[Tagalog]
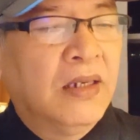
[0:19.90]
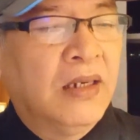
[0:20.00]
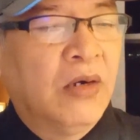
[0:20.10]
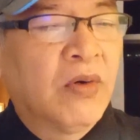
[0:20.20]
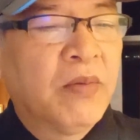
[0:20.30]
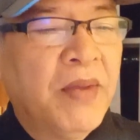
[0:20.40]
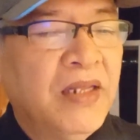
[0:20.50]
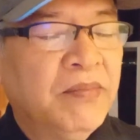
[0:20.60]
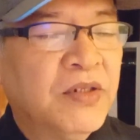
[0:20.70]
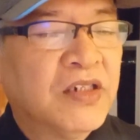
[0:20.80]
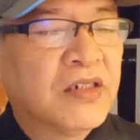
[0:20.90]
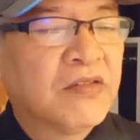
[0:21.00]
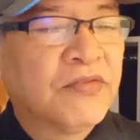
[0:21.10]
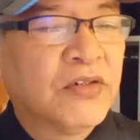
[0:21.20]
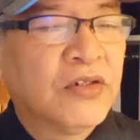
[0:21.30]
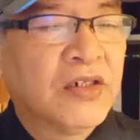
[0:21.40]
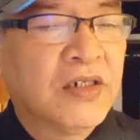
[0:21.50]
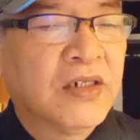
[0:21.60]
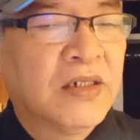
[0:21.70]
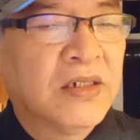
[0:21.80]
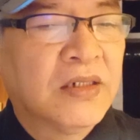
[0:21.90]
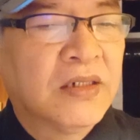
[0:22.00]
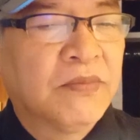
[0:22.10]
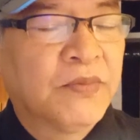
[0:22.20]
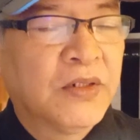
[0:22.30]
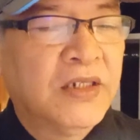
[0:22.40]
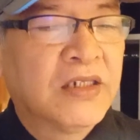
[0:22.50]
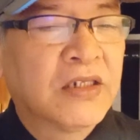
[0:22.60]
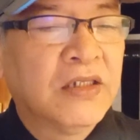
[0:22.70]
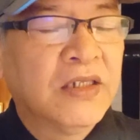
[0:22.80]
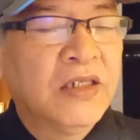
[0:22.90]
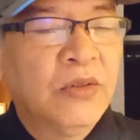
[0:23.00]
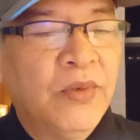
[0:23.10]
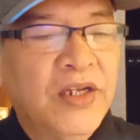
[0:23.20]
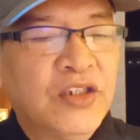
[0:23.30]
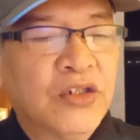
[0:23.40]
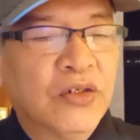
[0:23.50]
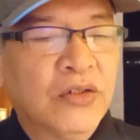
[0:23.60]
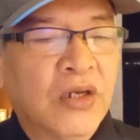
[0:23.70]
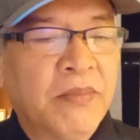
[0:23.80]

our main verse for for this continuation